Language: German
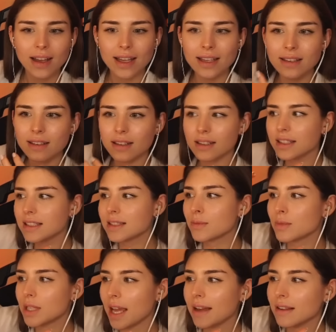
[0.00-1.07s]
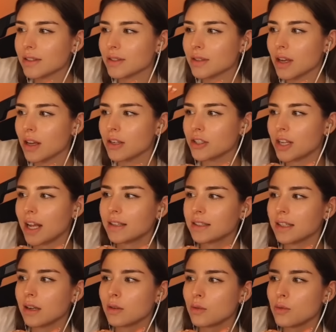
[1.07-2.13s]
in diesem Text stand
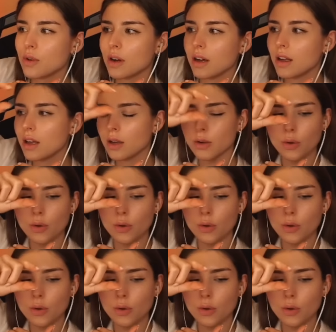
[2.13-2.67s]
ja nur,